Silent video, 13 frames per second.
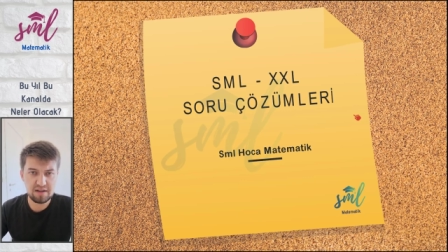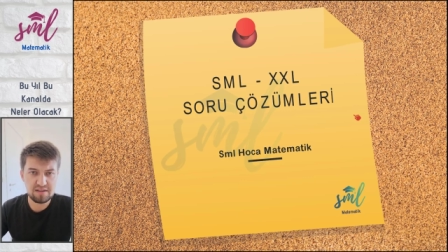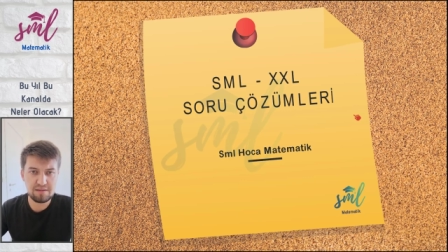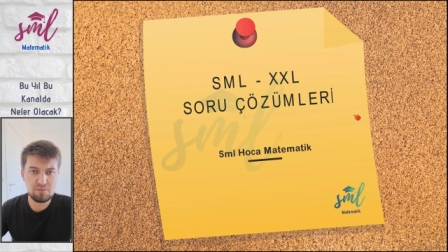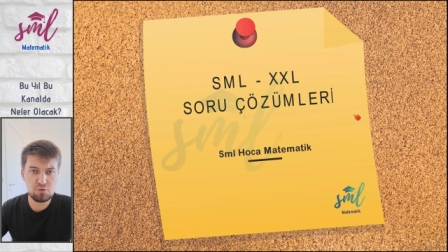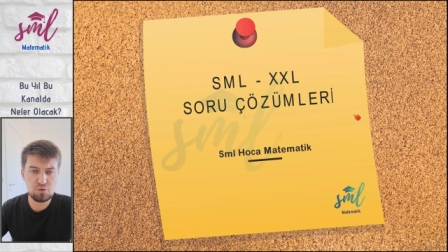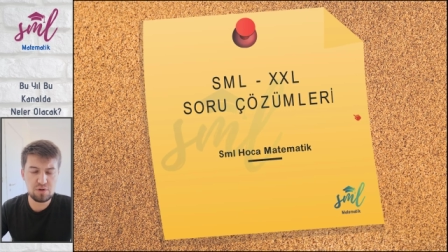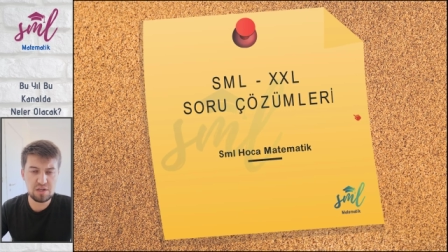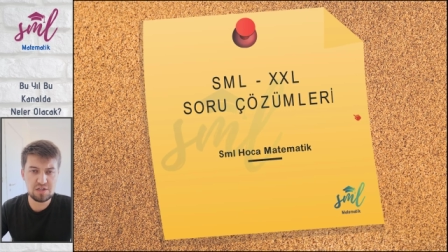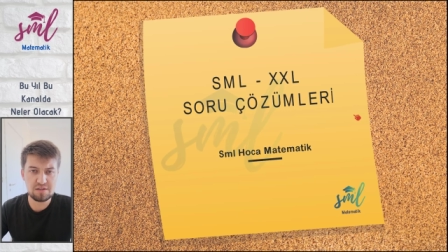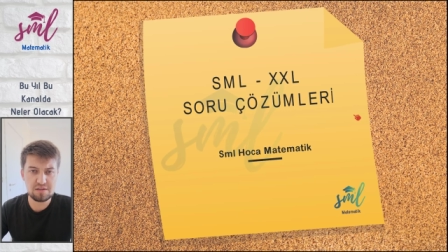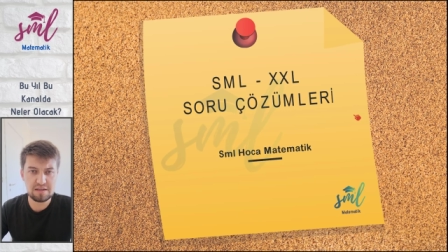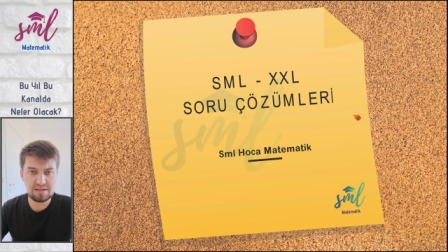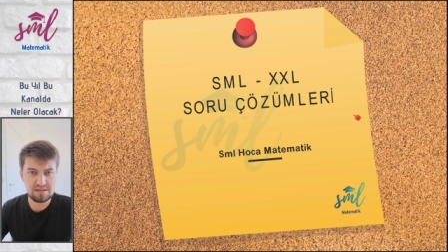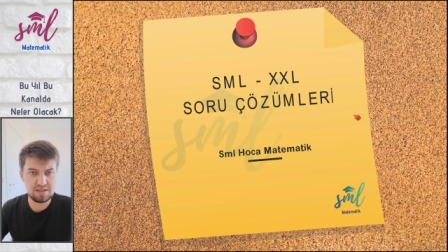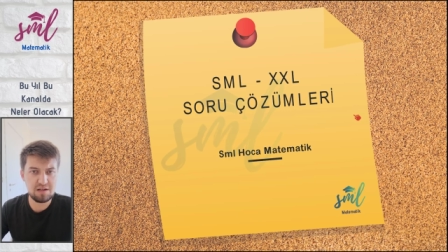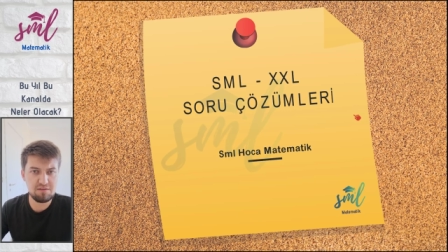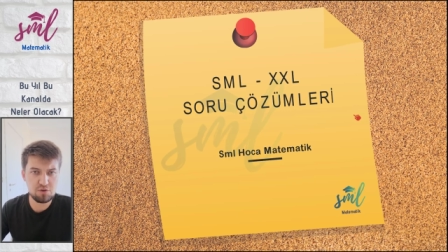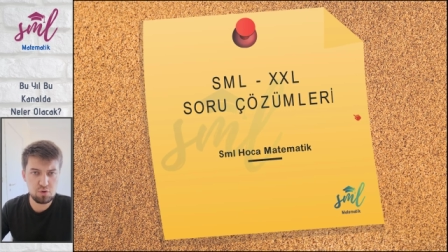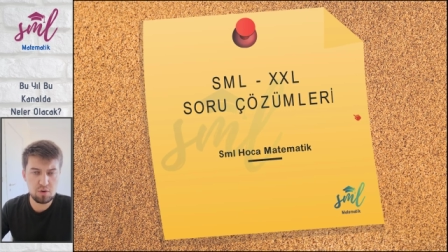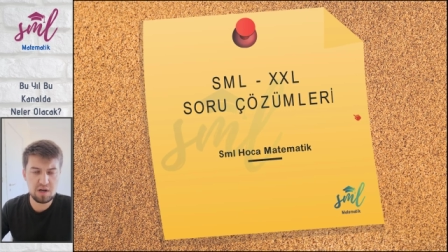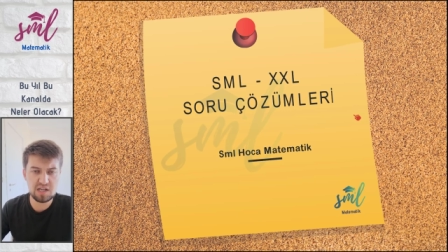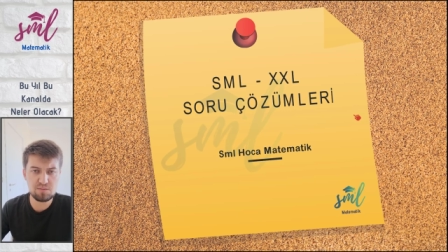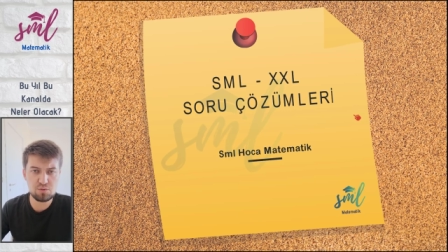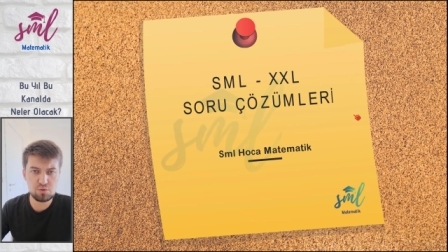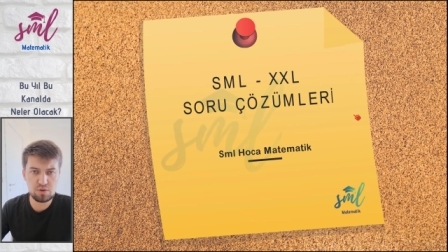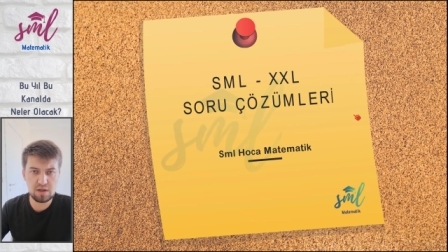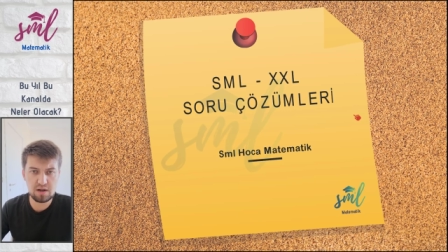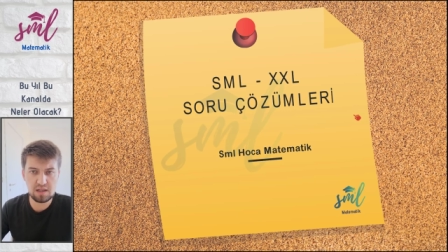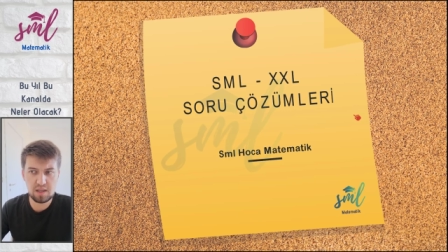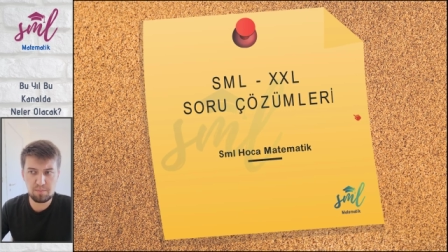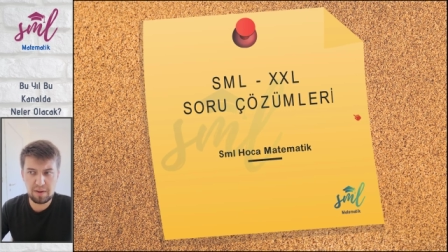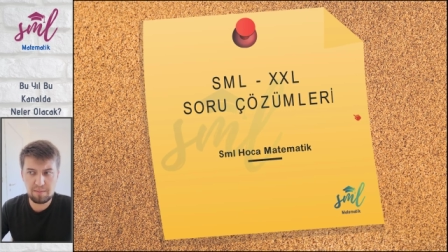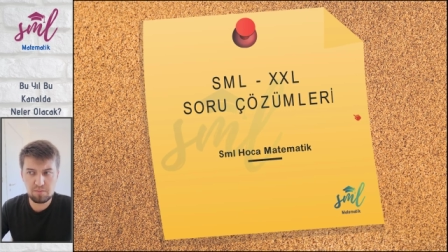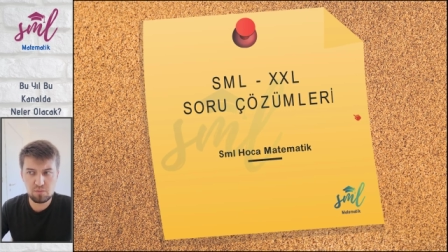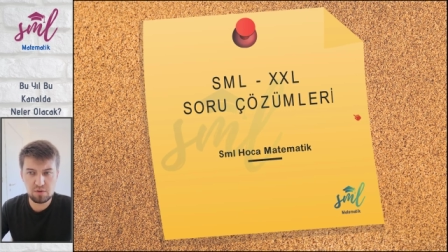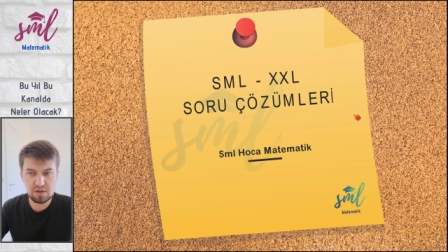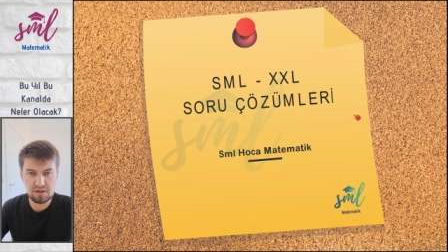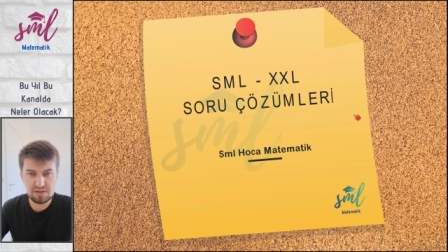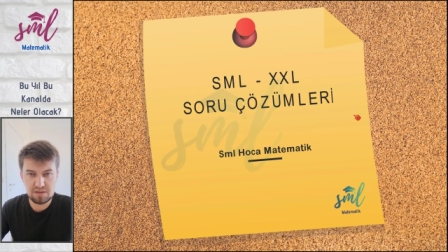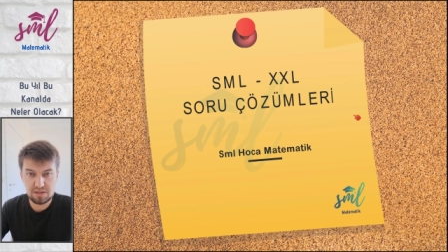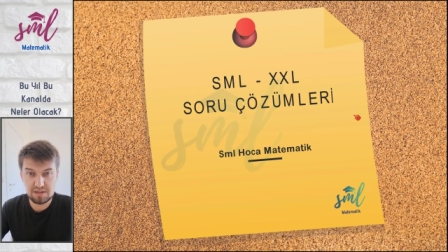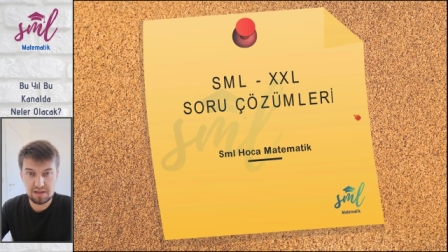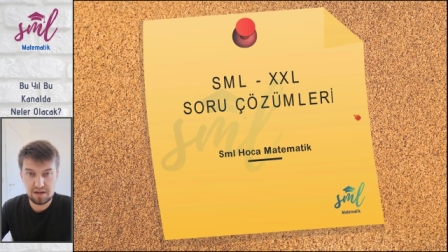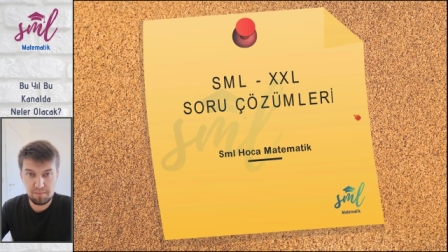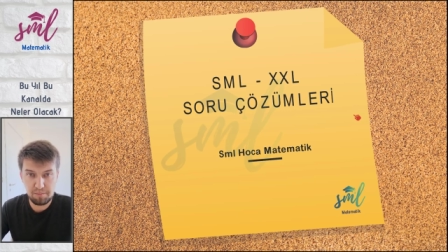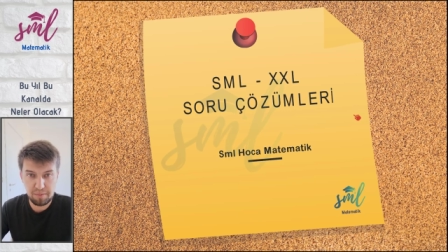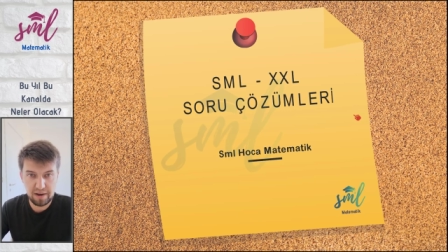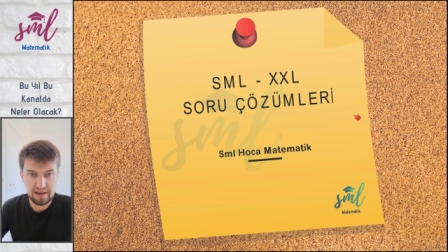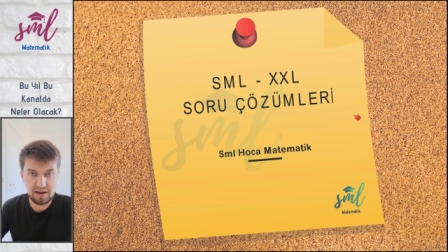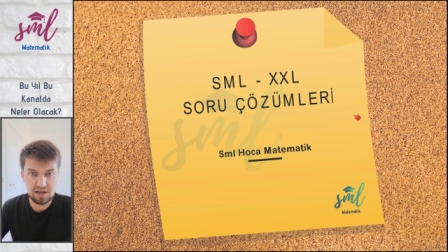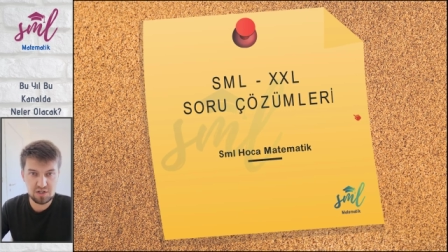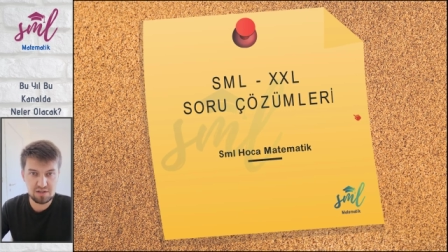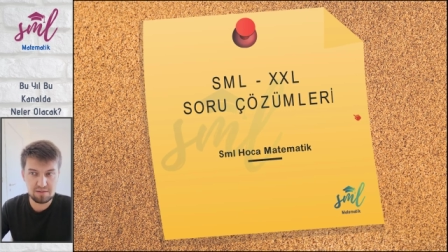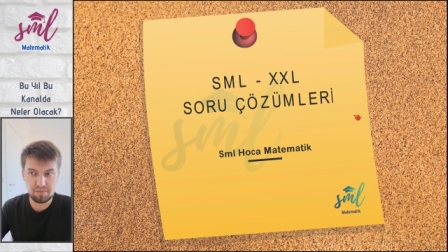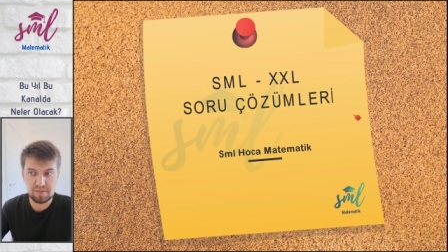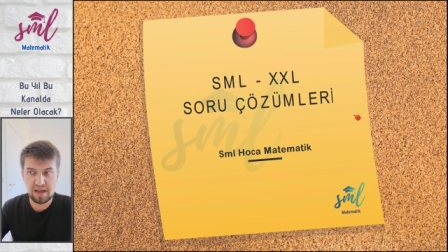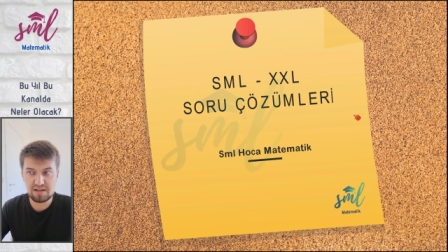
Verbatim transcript: pandemi sürecinde sınava çok az bir süre kala ben bunları sizlere paylaştım.